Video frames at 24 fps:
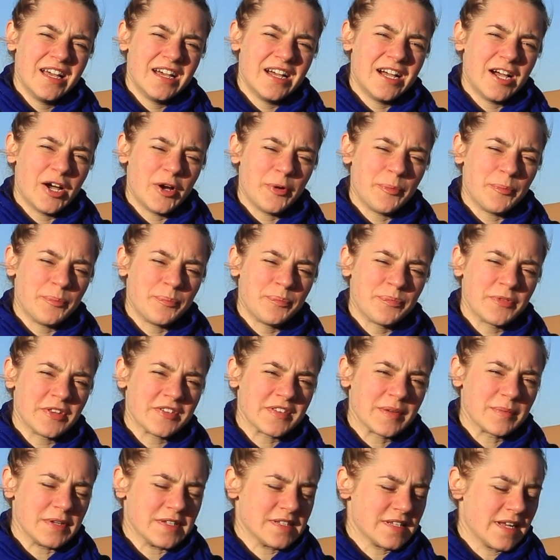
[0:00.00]
Ähm, es
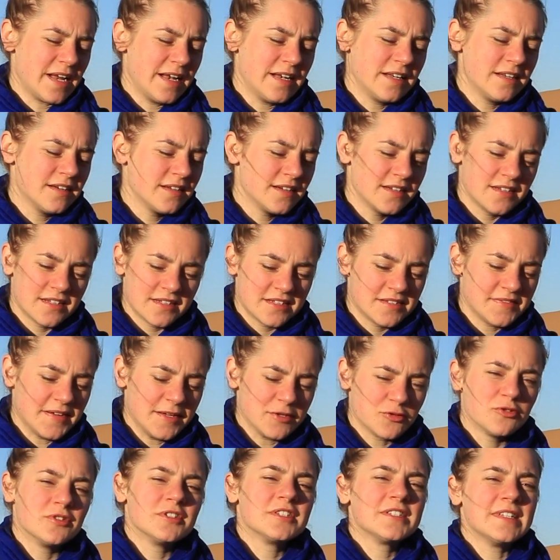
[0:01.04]
gibt jetzt keinen zwei
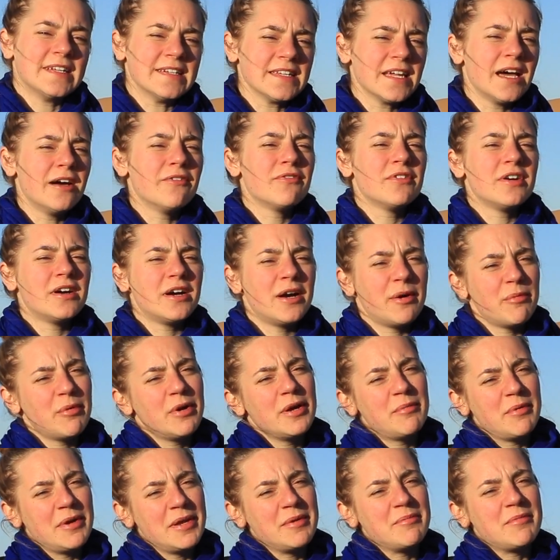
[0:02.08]
Stunden Zeitraffer, aber
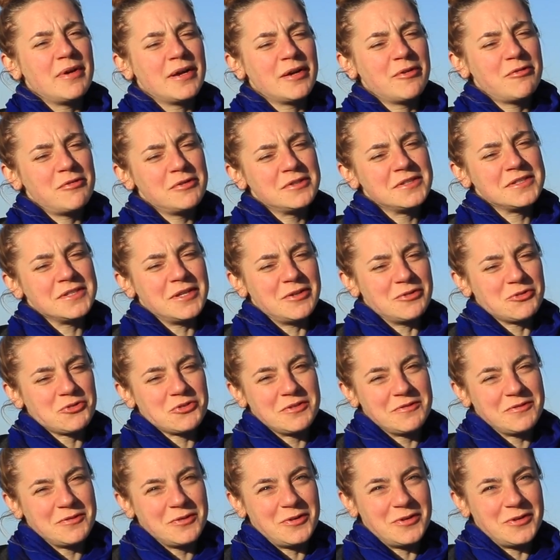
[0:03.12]
immerhin mal einen kurzen Ausschnitt für